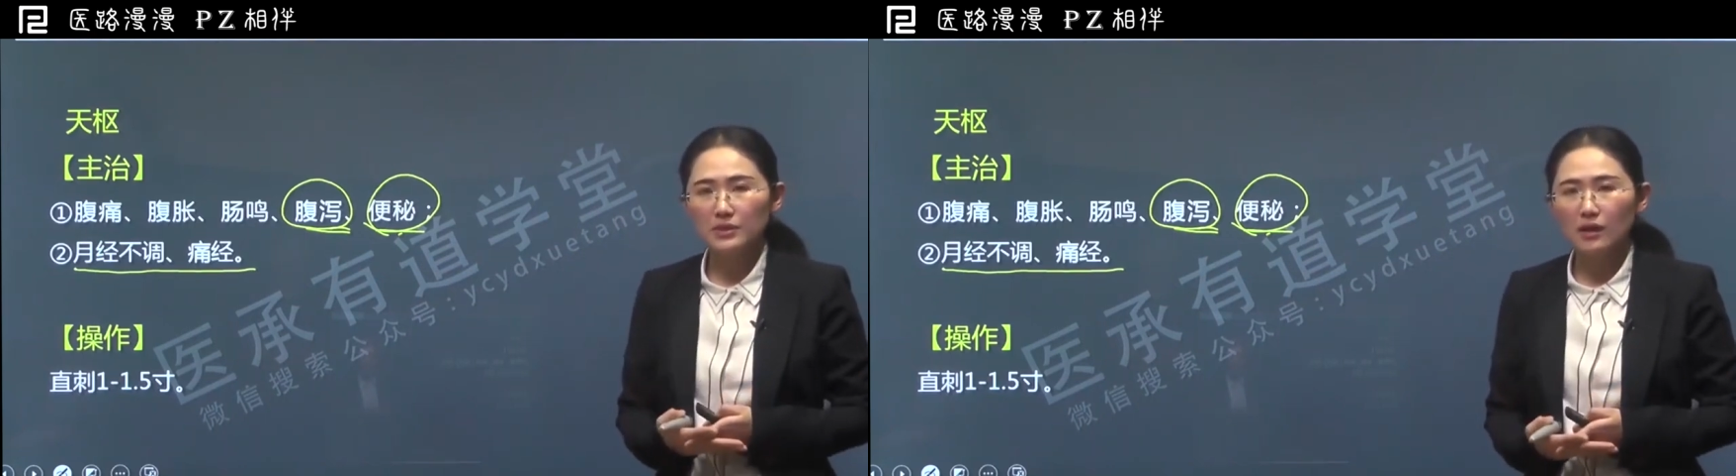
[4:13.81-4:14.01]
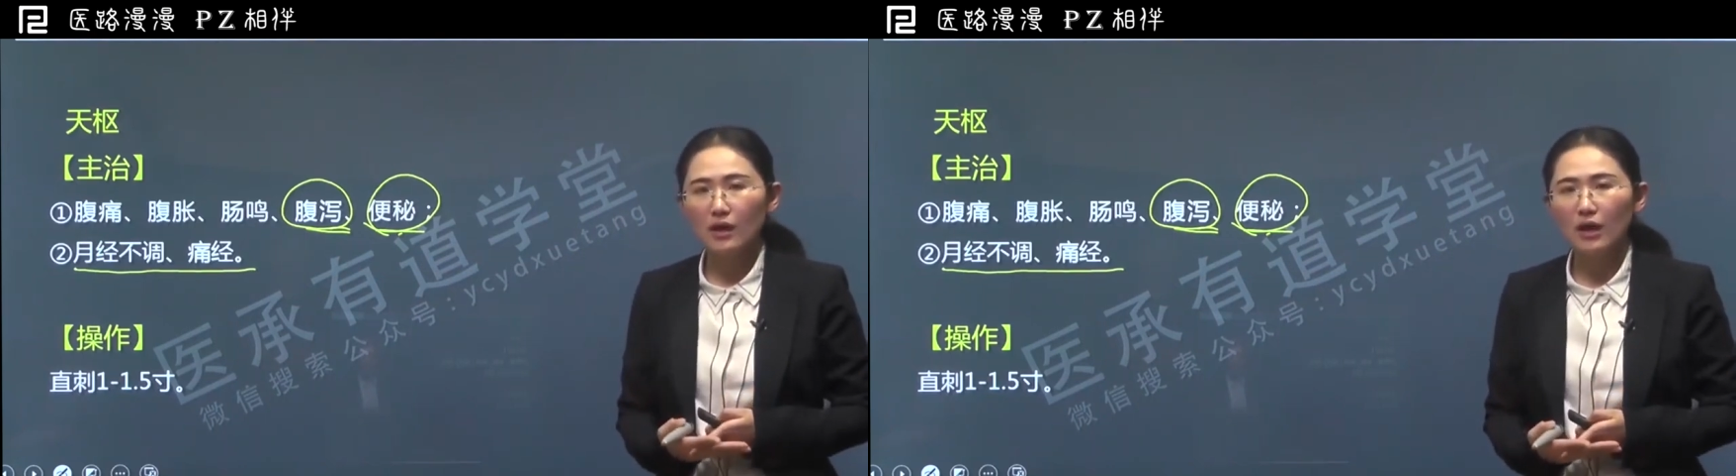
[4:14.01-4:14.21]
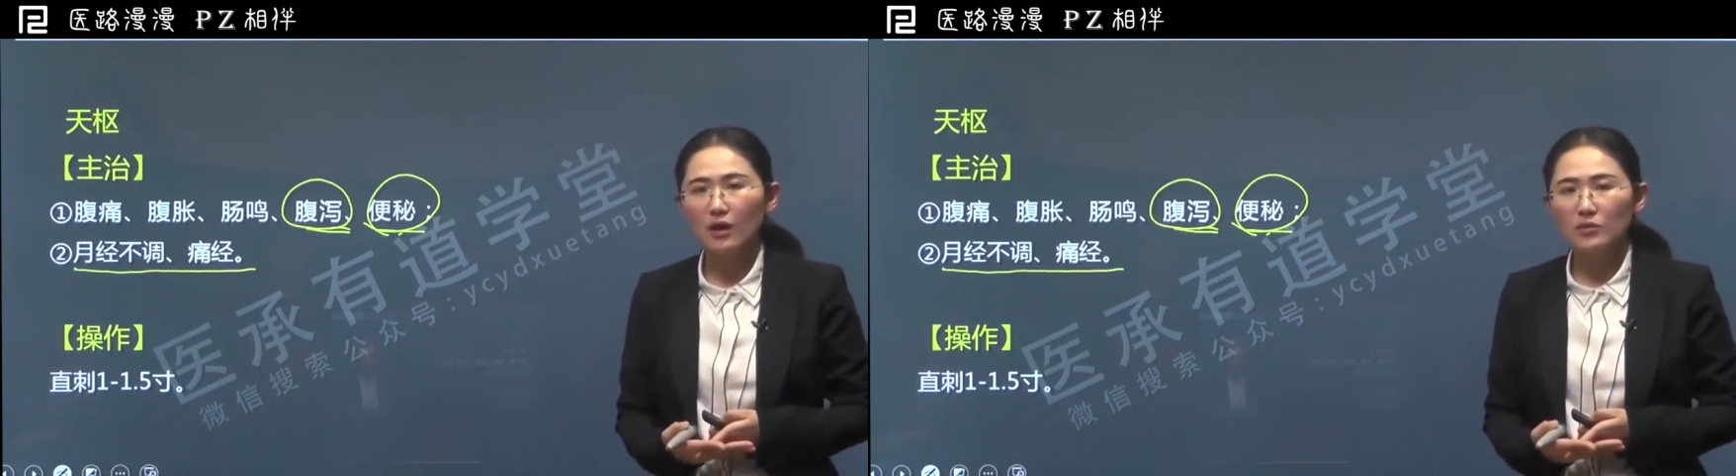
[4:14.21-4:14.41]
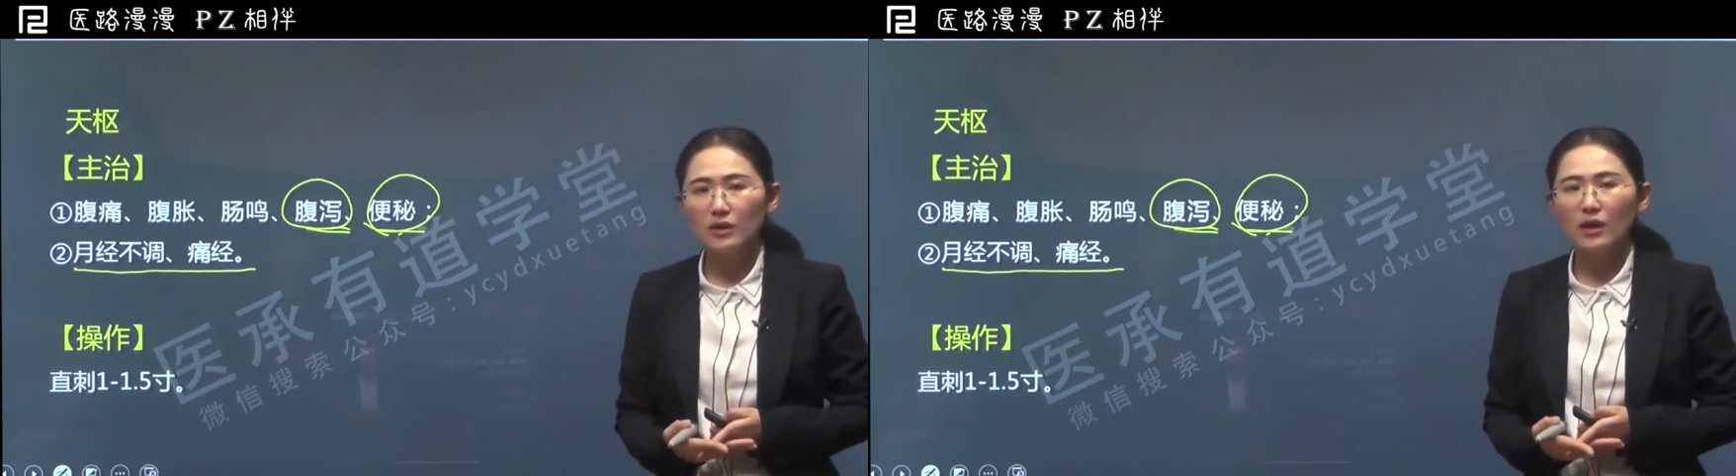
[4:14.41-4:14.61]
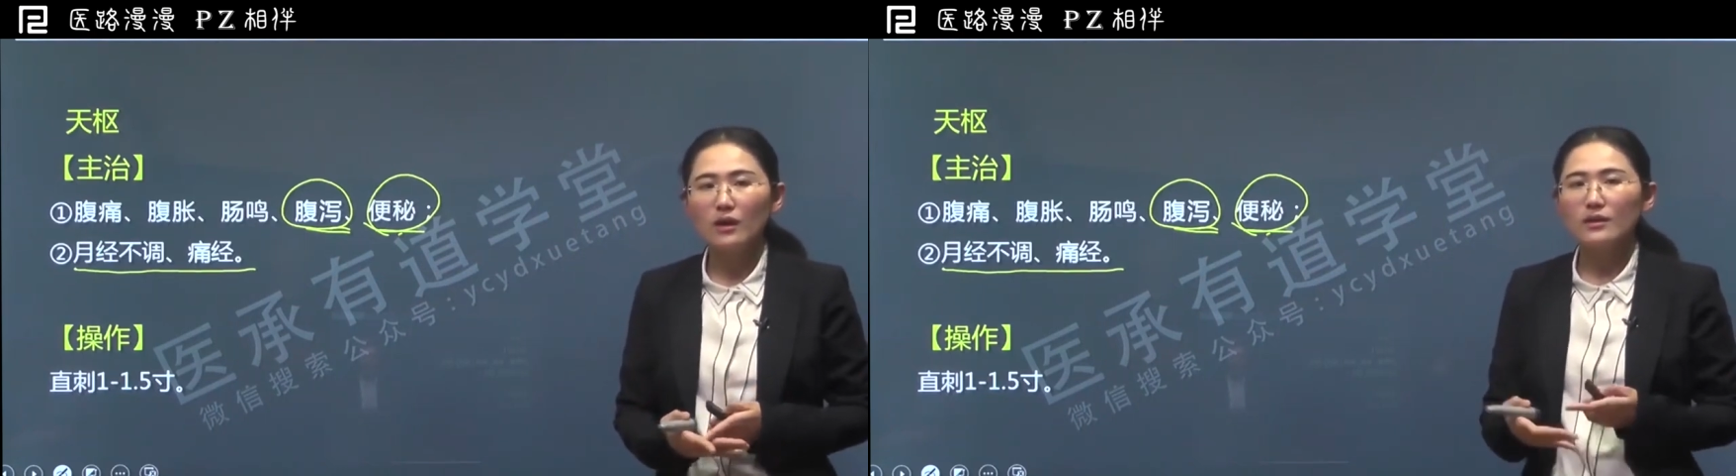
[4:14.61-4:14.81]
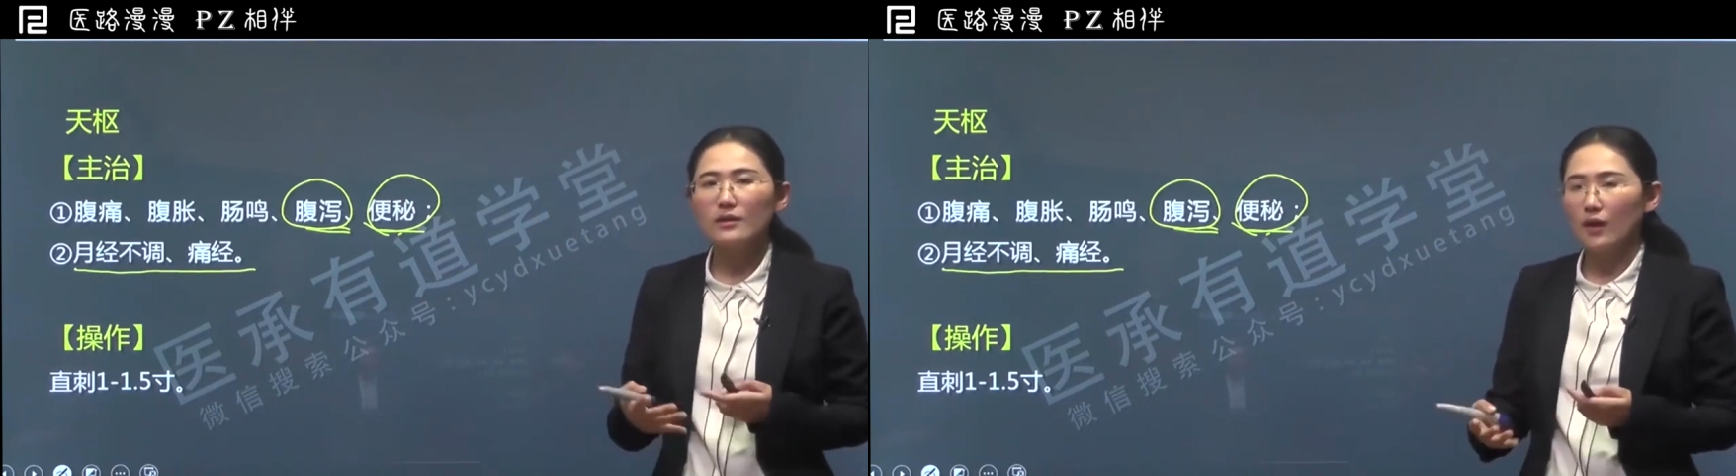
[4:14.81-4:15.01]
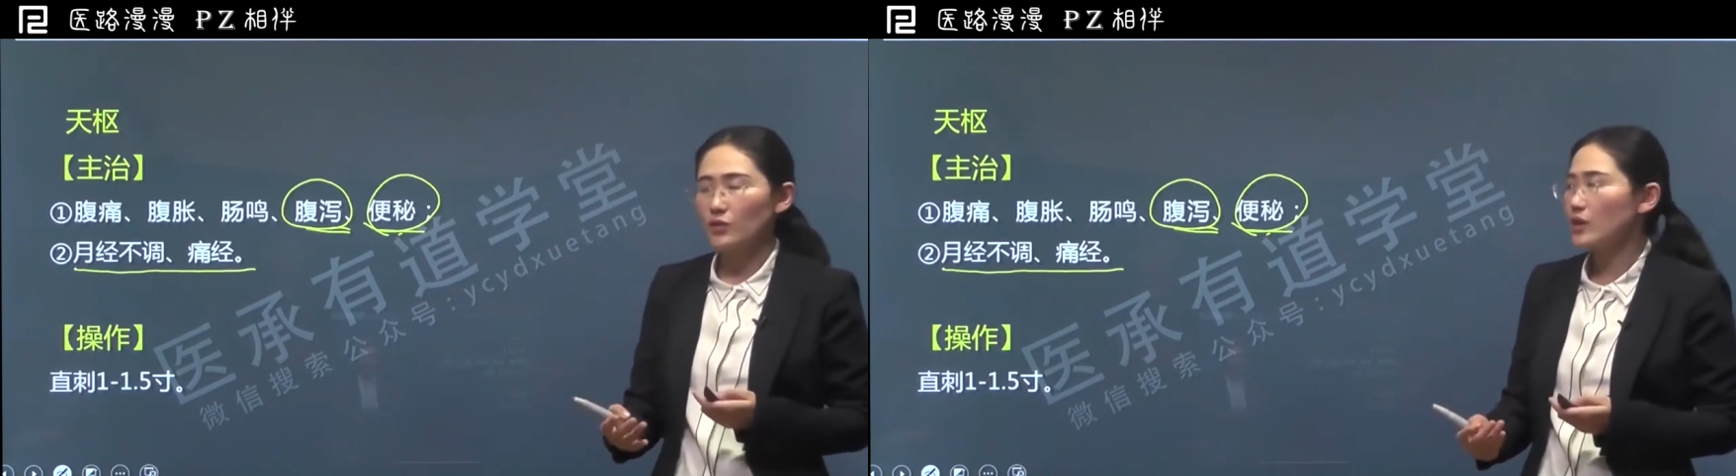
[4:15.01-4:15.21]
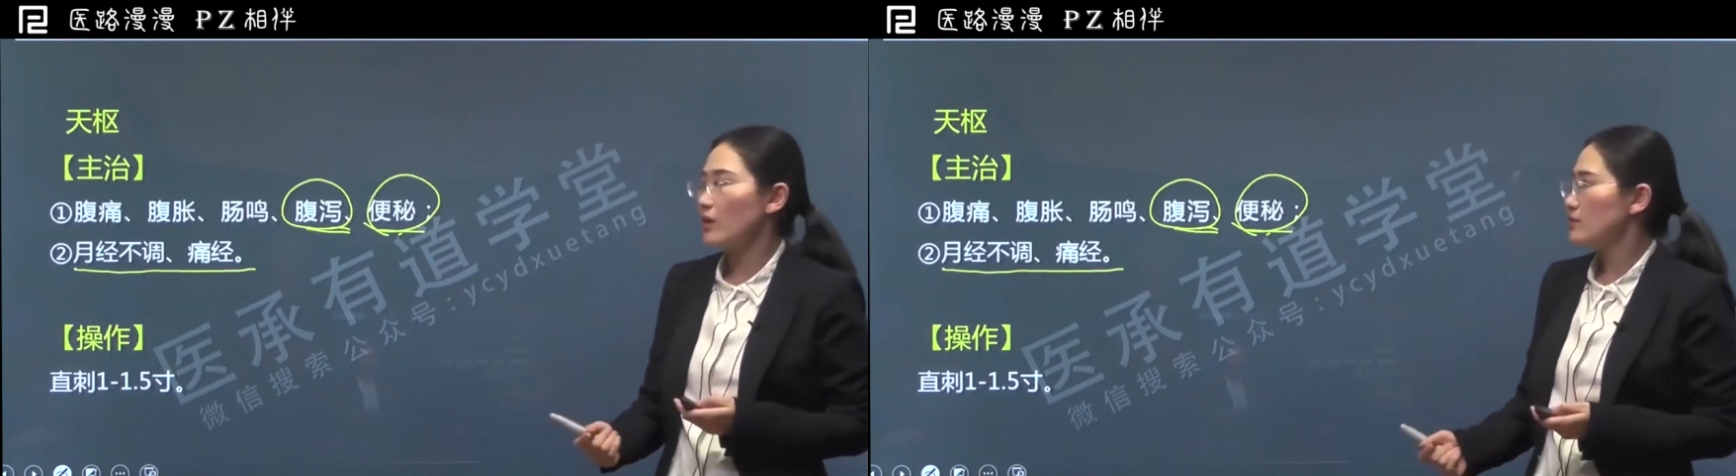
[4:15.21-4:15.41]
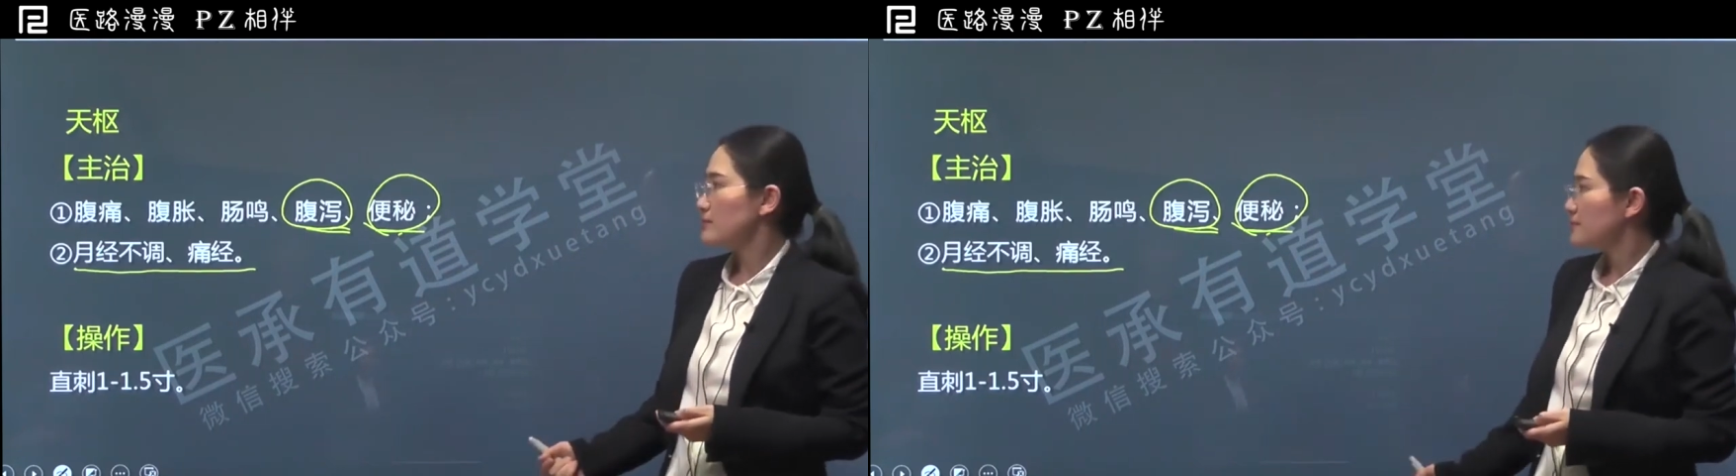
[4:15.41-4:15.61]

较好的疗效。